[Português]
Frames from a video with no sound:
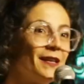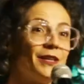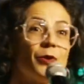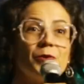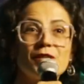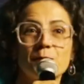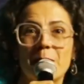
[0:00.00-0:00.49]

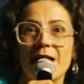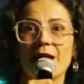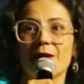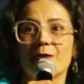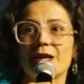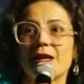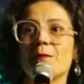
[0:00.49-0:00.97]
E eu
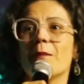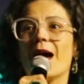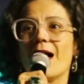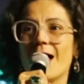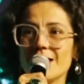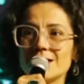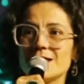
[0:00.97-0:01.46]
espero que
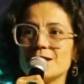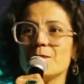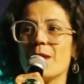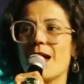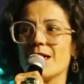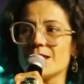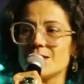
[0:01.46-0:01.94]
mais e
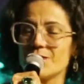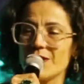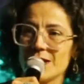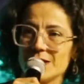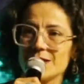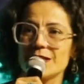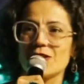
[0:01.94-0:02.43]
mais
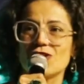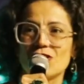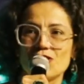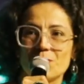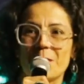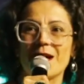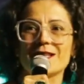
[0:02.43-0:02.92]
vezes a
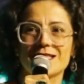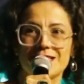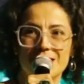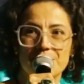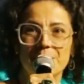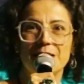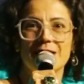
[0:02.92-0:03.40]
gente participe